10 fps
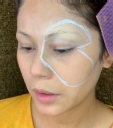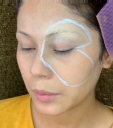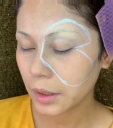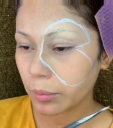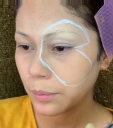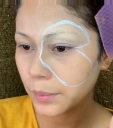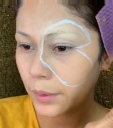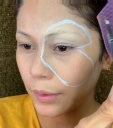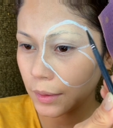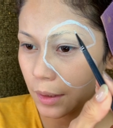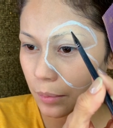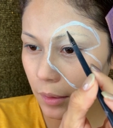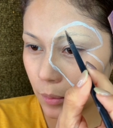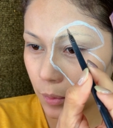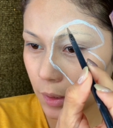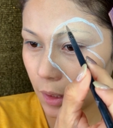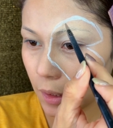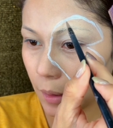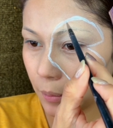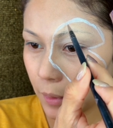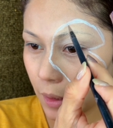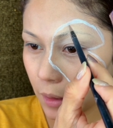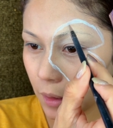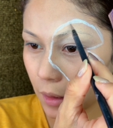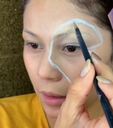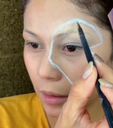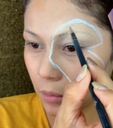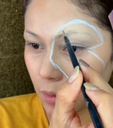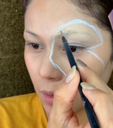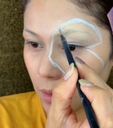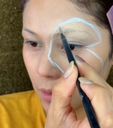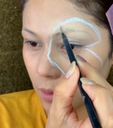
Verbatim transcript: una mariposa pero pues hay que practicar verdad